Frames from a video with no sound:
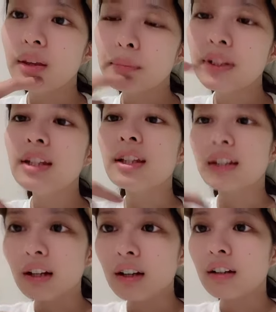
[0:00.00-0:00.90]
見てね
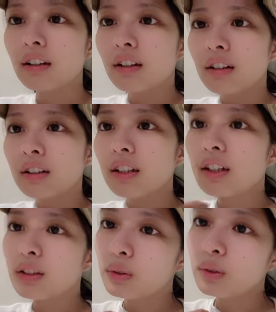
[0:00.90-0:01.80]
んかや
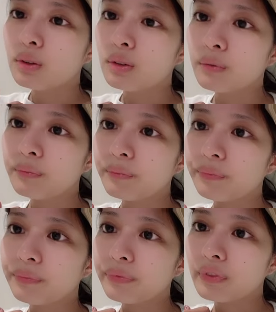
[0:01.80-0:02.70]
けど
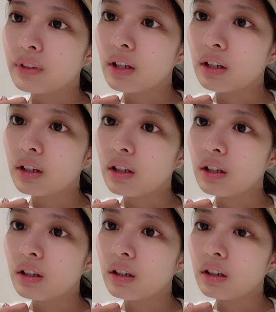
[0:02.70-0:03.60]
なん
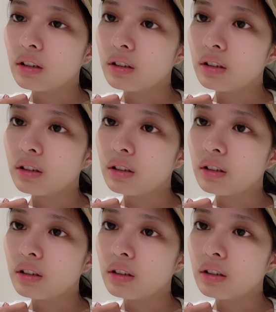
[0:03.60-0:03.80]
か